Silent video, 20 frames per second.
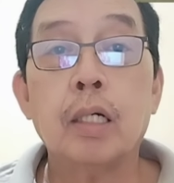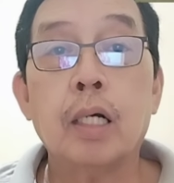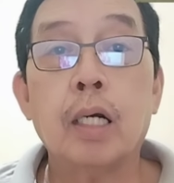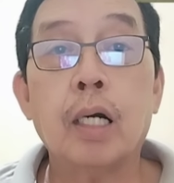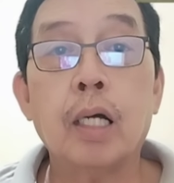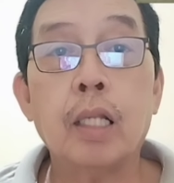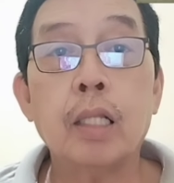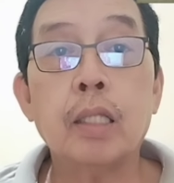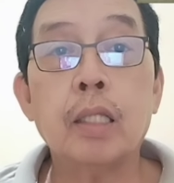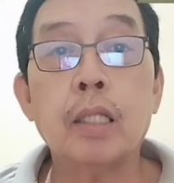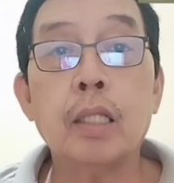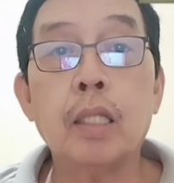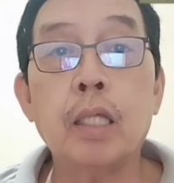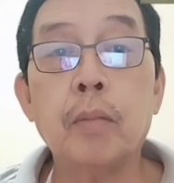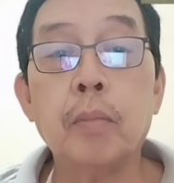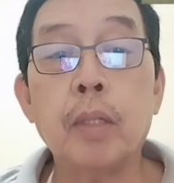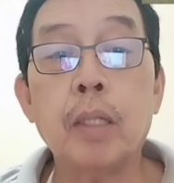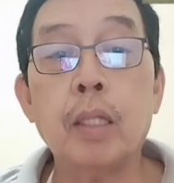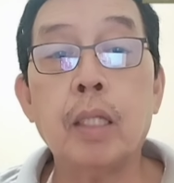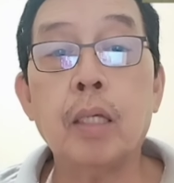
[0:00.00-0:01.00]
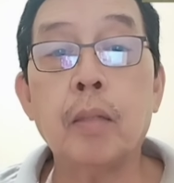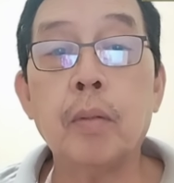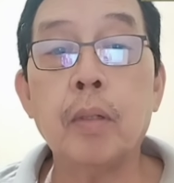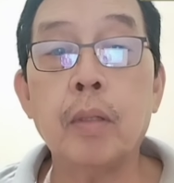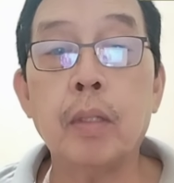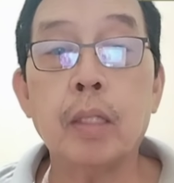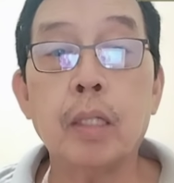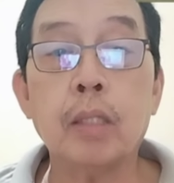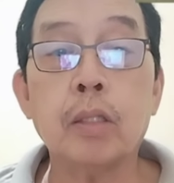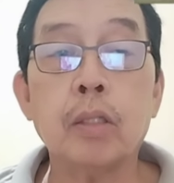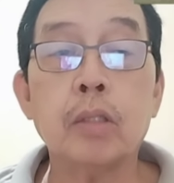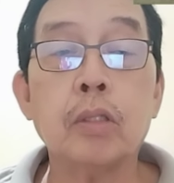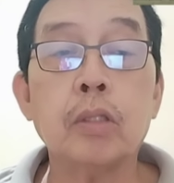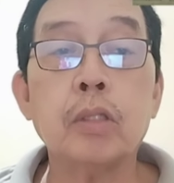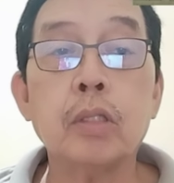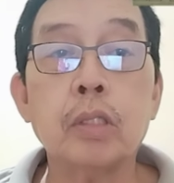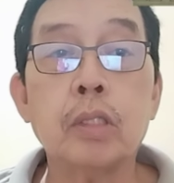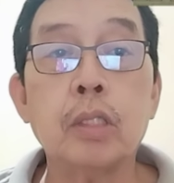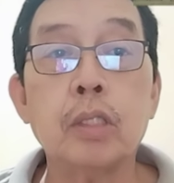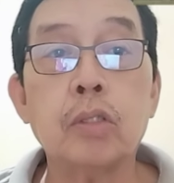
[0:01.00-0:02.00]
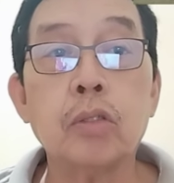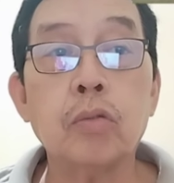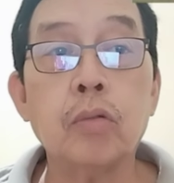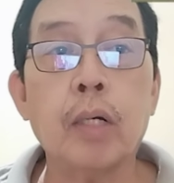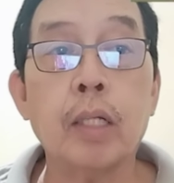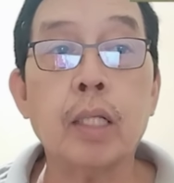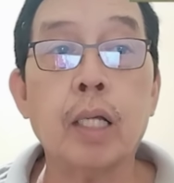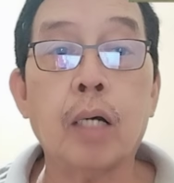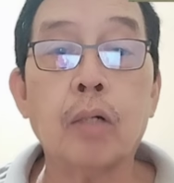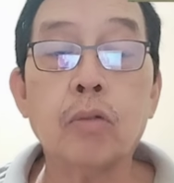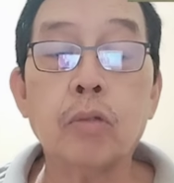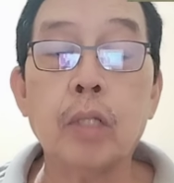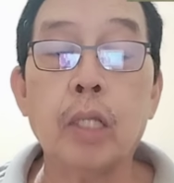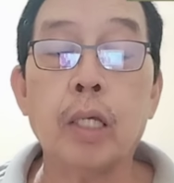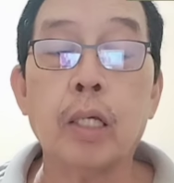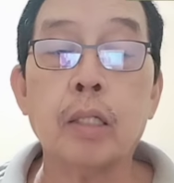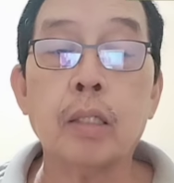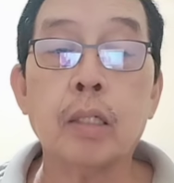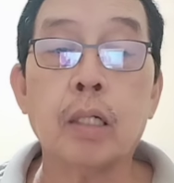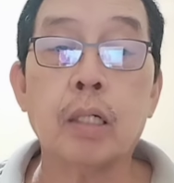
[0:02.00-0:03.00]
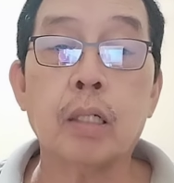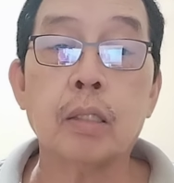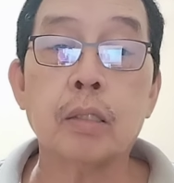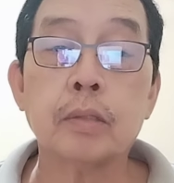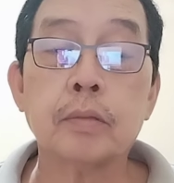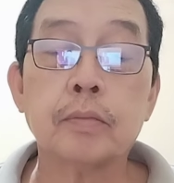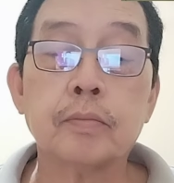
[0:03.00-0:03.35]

ah, limi, limi, ito to si Chua nahuli. Oh.